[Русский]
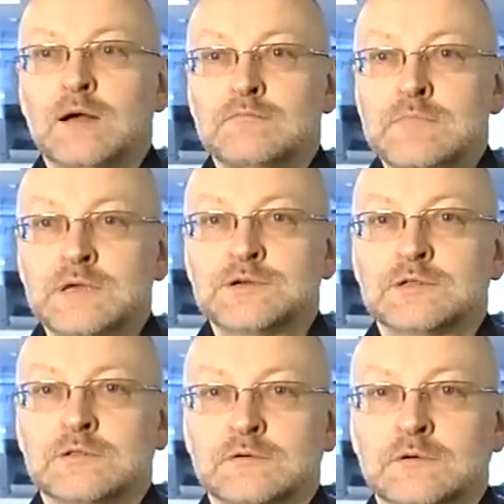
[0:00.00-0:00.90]

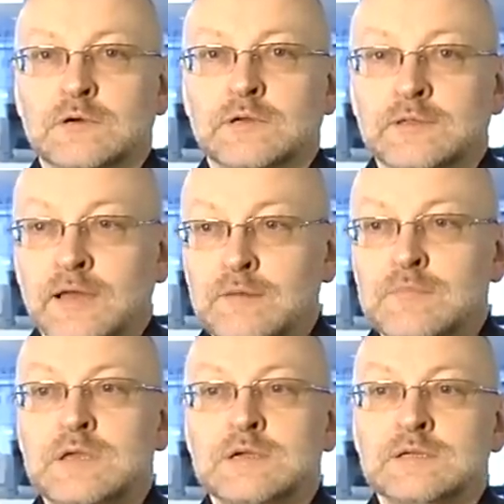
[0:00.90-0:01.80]
между
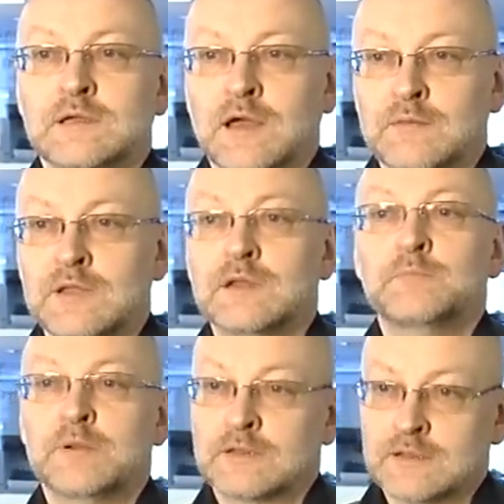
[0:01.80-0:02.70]
нами есть камень
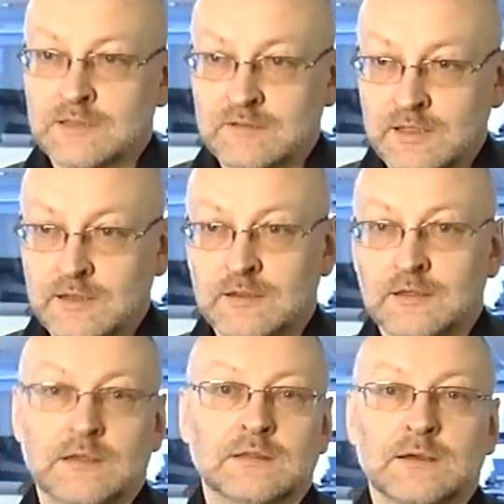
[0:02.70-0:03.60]
преткновений.
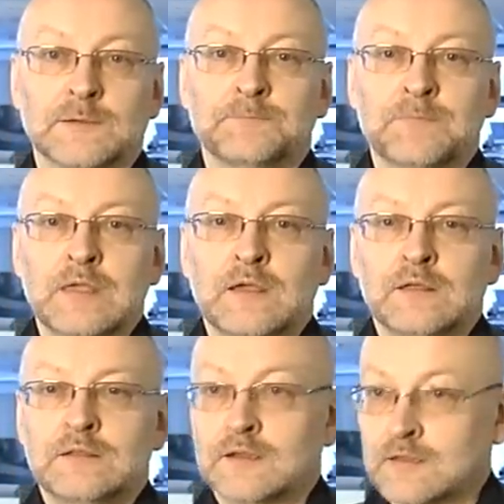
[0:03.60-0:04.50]
Это
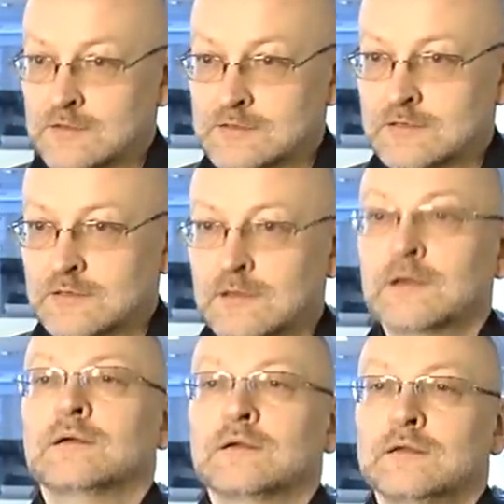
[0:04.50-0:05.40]
13
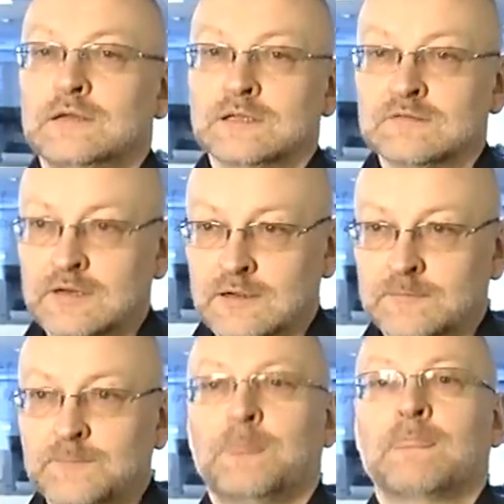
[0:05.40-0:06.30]

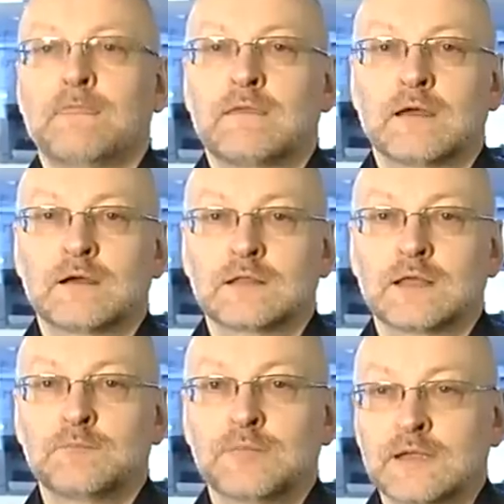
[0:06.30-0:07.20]
января
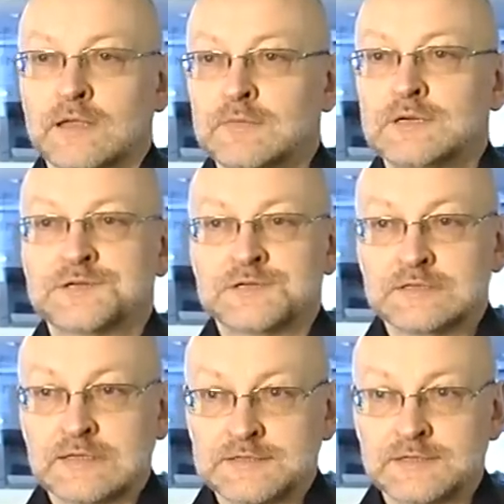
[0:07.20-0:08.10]
когда погибли
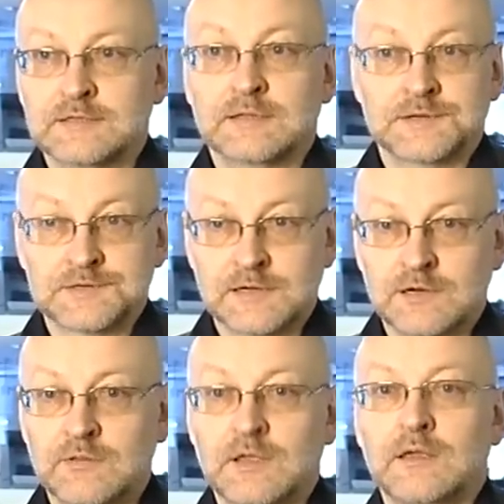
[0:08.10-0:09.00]
16 наших
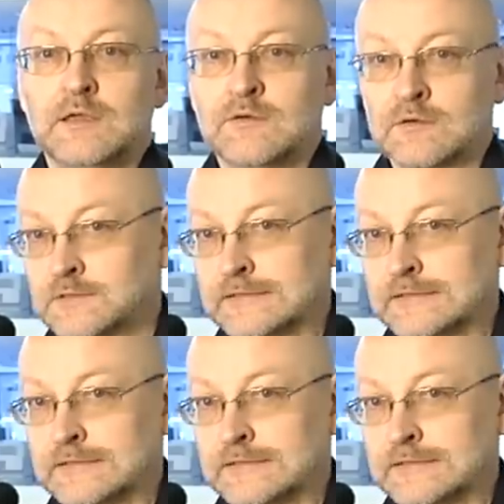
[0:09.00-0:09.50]
людей и около